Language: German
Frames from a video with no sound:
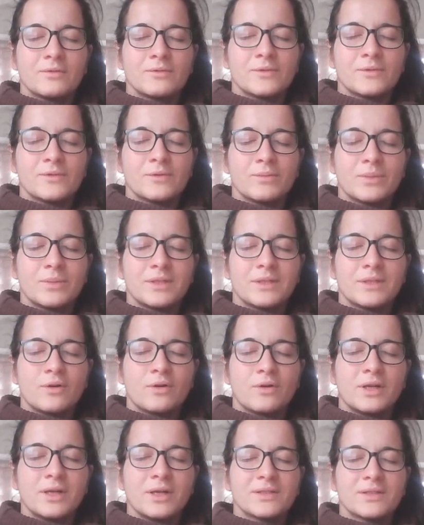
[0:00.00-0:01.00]
Und somit
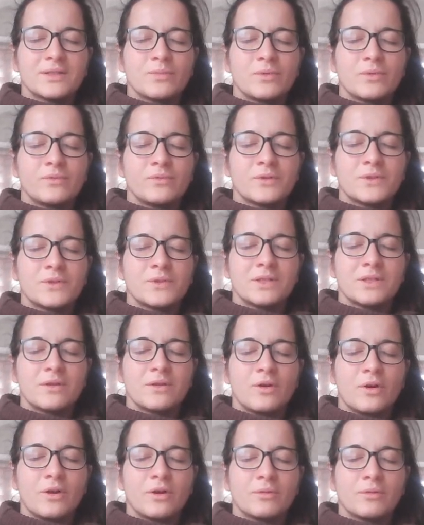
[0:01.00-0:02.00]
auch ganz bewusst in
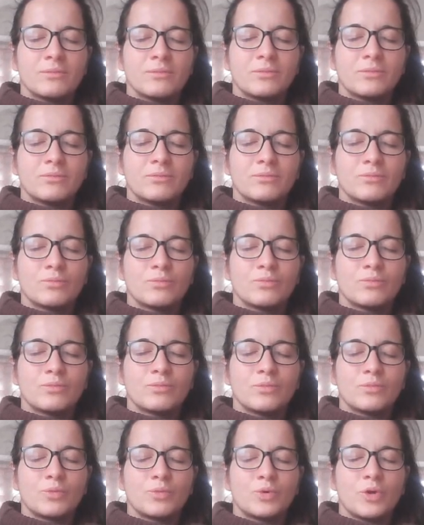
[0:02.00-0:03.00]
eurem
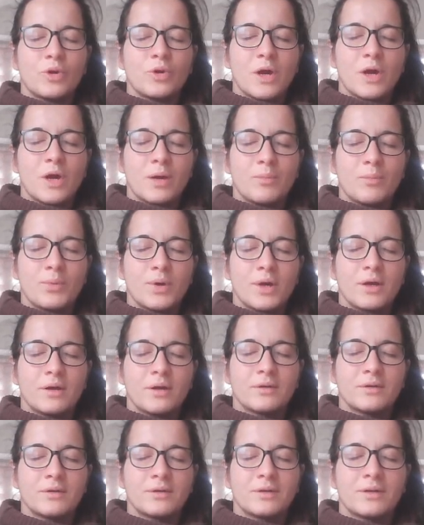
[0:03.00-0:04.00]

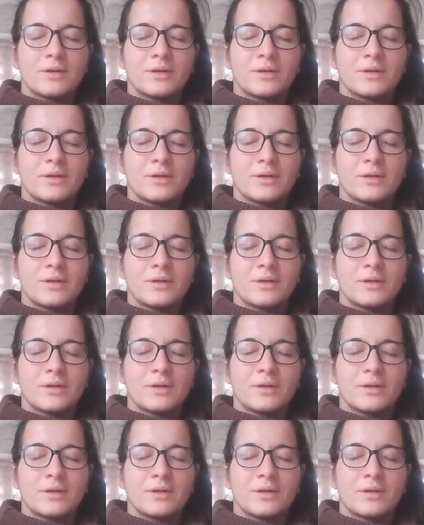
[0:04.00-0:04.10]
Körper